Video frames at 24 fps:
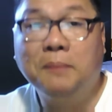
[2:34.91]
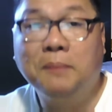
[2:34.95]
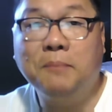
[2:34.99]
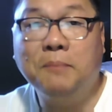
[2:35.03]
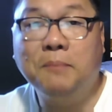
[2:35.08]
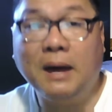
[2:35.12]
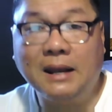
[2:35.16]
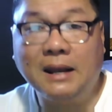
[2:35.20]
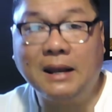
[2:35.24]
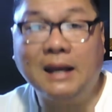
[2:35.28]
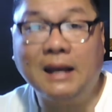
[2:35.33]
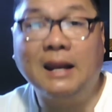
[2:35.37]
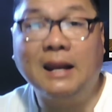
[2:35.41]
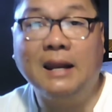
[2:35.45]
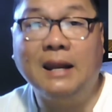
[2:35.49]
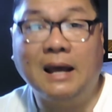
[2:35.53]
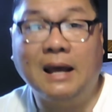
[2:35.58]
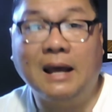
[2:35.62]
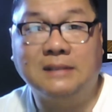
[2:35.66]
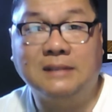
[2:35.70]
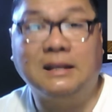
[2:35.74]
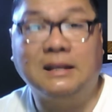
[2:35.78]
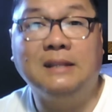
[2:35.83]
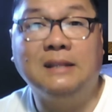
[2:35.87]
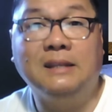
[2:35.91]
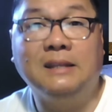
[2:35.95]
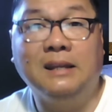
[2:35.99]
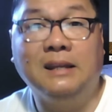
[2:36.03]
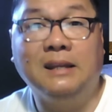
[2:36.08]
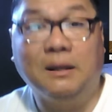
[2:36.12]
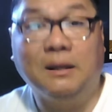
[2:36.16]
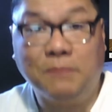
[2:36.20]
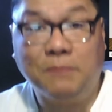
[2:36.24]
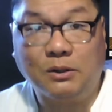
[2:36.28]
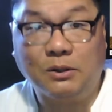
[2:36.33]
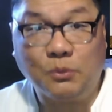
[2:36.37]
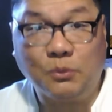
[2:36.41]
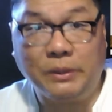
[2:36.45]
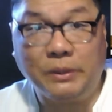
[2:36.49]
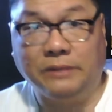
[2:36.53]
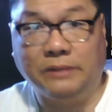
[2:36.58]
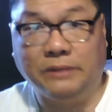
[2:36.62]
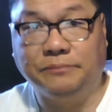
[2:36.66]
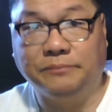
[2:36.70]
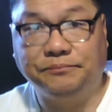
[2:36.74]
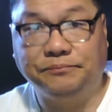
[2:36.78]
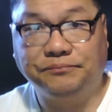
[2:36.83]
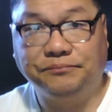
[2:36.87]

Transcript: mararanasan din ng matuwid.